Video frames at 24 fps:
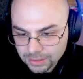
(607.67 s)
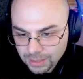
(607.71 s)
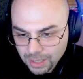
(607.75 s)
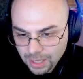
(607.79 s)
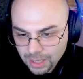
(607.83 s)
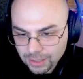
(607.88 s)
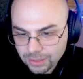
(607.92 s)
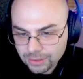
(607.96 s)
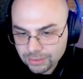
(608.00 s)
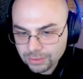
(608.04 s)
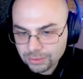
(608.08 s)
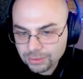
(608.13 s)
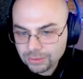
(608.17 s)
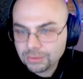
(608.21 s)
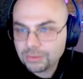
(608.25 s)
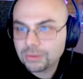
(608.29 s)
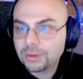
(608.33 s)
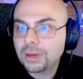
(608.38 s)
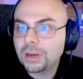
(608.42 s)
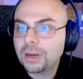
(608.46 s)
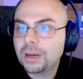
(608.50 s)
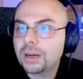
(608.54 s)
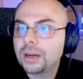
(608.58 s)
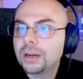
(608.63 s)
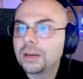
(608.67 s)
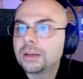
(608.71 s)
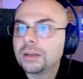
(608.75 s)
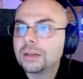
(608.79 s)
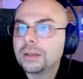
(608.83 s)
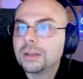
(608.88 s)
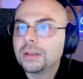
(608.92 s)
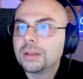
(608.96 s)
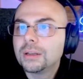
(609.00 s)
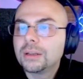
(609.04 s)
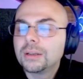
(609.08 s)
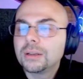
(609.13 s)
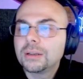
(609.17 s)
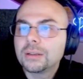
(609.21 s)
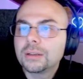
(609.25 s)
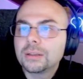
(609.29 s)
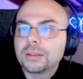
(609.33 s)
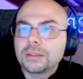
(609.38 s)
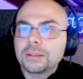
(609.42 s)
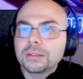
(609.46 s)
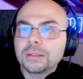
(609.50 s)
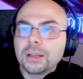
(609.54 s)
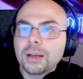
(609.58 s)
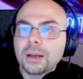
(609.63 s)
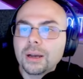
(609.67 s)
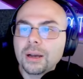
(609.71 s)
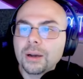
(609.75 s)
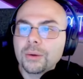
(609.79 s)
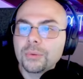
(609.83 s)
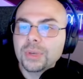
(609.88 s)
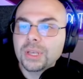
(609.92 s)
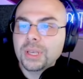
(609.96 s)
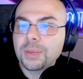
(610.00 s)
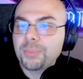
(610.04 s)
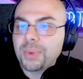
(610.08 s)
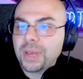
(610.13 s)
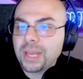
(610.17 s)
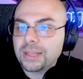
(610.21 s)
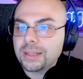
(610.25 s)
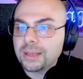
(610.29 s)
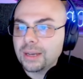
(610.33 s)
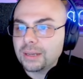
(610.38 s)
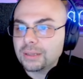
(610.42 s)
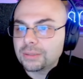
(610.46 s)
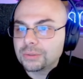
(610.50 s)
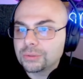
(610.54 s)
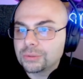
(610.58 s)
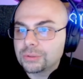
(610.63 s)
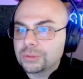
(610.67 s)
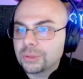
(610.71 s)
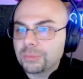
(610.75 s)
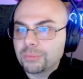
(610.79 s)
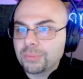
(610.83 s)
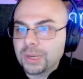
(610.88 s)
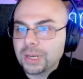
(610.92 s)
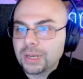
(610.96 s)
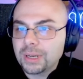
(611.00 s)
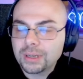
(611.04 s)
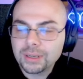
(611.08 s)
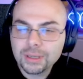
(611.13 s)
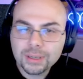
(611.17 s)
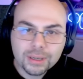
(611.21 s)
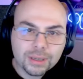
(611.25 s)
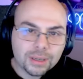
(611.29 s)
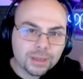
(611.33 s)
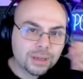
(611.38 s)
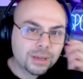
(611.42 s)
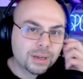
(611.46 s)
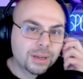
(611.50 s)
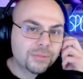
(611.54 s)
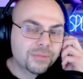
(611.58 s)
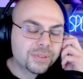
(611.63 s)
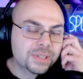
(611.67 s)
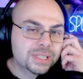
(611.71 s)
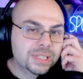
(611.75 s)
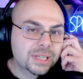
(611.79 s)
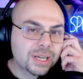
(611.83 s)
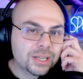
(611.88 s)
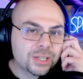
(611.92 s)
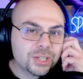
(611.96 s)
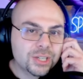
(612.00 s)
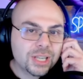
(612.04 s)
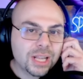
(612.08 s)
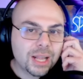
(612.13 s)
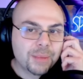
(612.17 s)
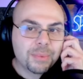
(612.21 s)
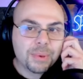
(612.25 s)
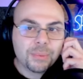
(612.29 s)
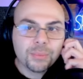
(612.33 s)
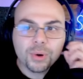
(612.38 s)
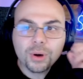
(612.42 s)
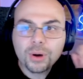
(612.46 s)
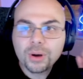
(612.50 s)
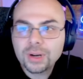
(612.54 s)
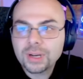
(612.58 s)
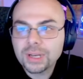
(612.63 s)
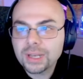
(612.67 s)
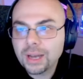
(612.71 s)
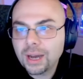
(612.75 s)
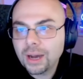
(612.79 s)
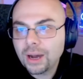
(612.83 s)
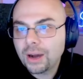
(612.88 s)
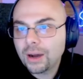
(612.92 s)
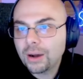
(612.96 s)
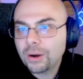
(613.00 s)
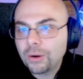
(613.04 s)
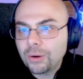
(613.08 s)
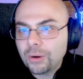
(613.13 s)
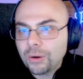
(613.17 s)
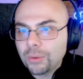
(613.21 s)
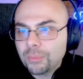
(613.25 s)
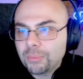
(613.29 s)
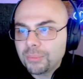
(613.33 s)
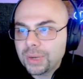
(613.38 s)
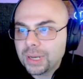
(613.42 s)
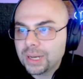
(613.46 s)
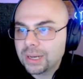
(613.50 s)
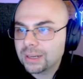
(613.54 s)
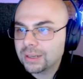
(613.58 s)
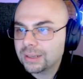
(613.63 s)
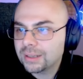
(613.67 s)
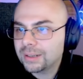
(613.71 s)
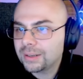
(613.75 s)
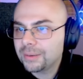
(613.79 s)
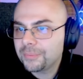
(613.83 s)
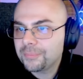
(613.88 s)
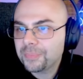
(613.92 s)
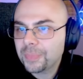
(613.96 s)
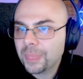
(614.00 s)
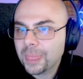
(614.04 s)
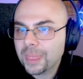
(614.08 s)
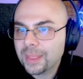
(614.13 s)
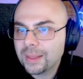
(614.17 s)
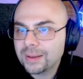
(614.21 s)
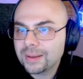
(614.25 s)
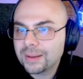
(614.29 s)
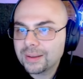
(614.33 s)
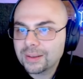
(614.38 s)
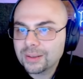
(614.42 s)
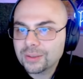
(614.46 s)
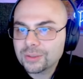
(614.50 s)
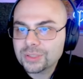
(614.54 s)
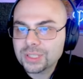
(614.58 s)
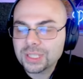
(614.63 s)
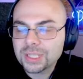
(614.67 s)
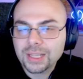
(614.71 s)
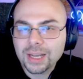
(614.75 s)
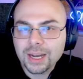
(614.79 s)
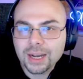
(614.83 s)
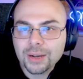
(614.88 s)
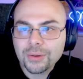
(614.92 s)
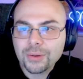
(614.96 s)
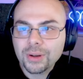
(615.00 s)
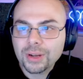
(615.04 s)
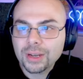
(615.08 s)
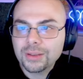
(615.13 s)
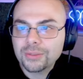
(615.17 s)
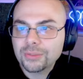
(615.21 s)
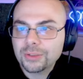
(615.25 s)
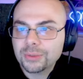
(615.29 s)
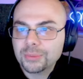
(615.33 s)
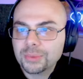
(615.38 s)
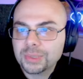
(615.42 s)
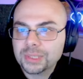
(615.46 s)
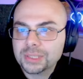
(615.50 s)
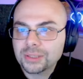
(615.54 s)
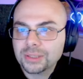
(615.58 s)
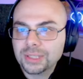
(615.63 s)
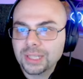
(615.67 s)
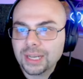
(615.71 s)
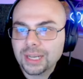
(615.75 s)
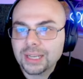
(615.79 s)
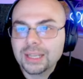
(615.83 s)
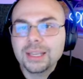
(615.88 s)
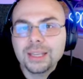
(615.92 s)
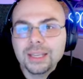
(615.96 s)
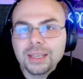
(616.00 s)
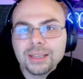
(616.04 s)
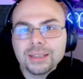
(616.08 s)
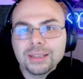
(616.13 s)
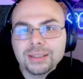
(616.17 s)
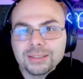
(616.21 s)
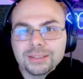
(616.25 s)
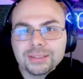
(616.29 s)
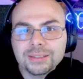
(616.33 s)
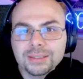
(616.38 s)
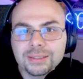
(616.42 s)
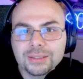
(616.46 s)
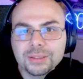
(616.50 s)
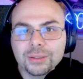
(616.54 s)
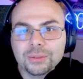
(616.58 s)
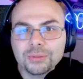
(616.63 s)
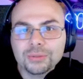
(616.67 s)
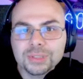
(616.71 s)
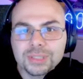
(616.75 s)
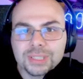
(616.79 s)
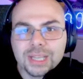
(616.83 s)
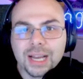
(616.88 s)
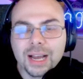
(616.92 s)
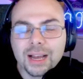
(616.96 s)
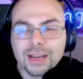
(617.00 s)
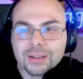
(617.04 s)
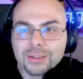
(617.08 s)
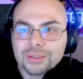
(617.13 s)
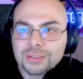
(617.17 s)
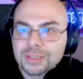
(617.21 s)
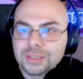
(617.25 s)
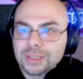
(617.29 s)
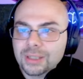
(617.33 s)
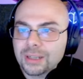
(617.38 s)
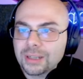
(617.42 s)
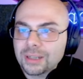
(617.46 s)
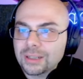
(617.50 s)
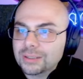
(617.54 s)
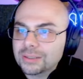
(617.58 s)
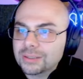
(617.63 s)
eccolo qua da Wikipedia, giusto per eh, rinfrescarci la memoria o per eh, eh, così dare qualche informazione a chi eh, non sa cosa,